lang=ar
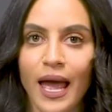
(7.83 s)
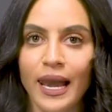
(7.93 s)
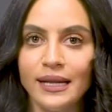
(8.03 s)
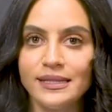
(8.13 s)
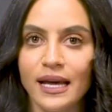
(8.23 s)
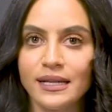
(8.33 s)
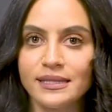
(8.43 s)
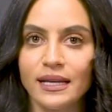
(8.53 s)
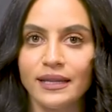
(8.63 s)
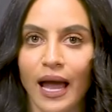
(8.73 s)
التي
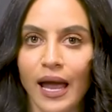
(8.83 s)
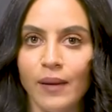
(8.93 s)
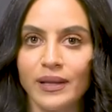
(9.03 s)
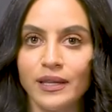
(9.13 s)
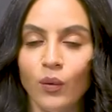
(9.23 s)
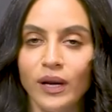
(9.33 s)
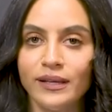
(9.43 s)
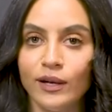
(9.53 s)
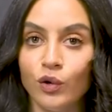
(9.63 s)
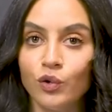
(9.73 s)
أرست دعائم الدولة
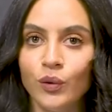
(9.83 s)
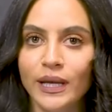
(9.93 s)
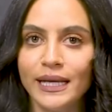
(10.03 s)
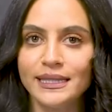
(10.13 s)
الأردنية